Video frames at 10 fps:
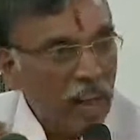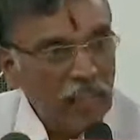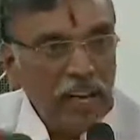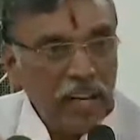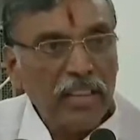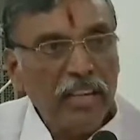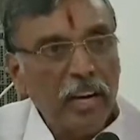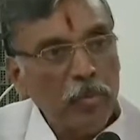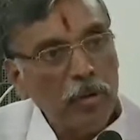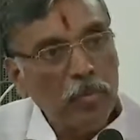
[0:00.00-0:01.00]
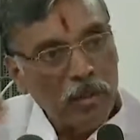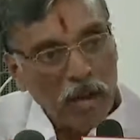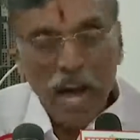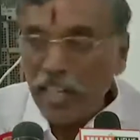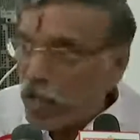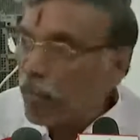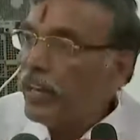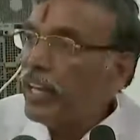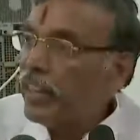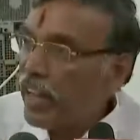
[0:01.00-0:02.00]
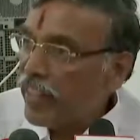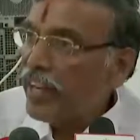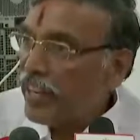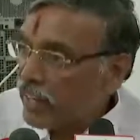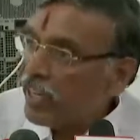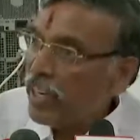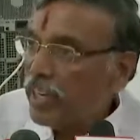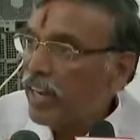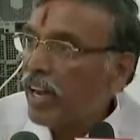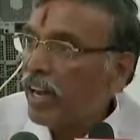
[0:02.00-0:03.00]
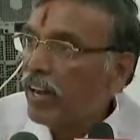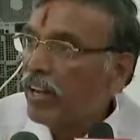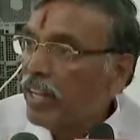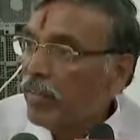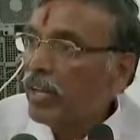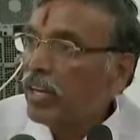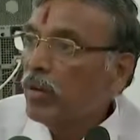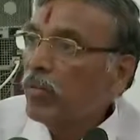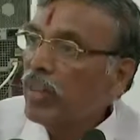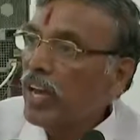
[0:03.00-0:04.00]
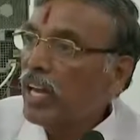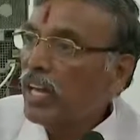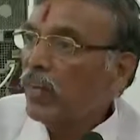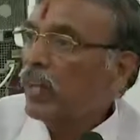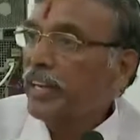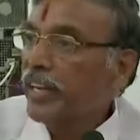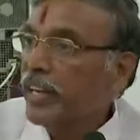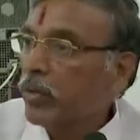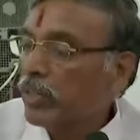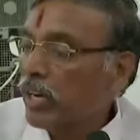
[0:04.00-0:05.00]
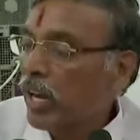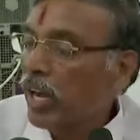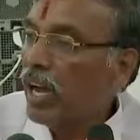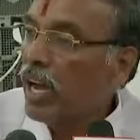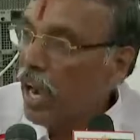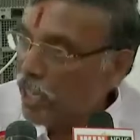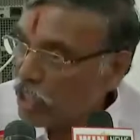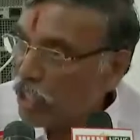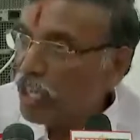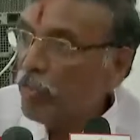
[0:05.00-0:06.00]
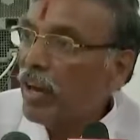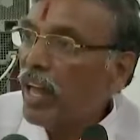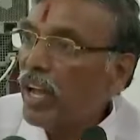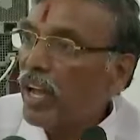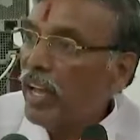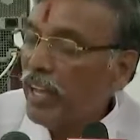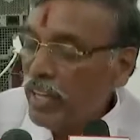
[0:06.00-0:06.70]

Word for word: அந்த கட்டத்தில் நடைபெறும் போதும் அங்கேயும் போயிட்டு இது அதே நாட்கள் இங்கே இருக்காங்க இவங்க இருக்கும்போது அங்கே இருக்கிறவங்களுக்கும் ட்ரைனிங் கொடுத்துட்றாங்க அத்தனைக்கும் மேலாக